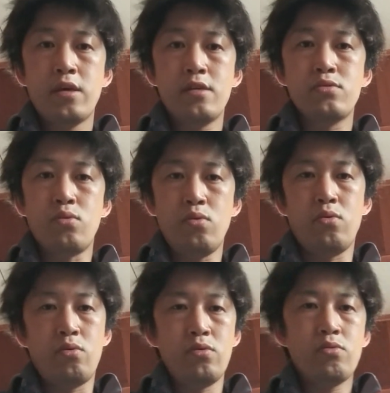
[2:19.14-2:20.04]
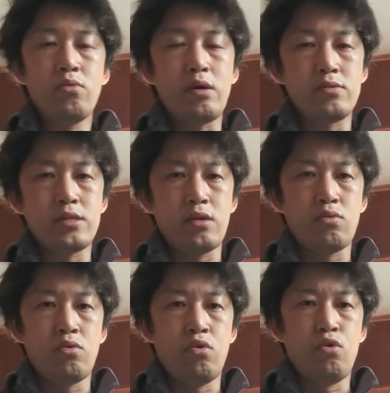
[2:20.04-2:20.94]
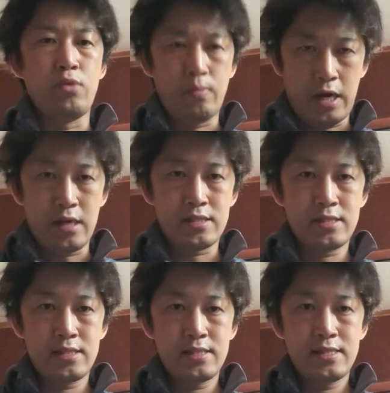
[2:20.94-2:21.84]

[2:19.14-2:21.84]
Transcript: キャストのオイル交換をしたいと思います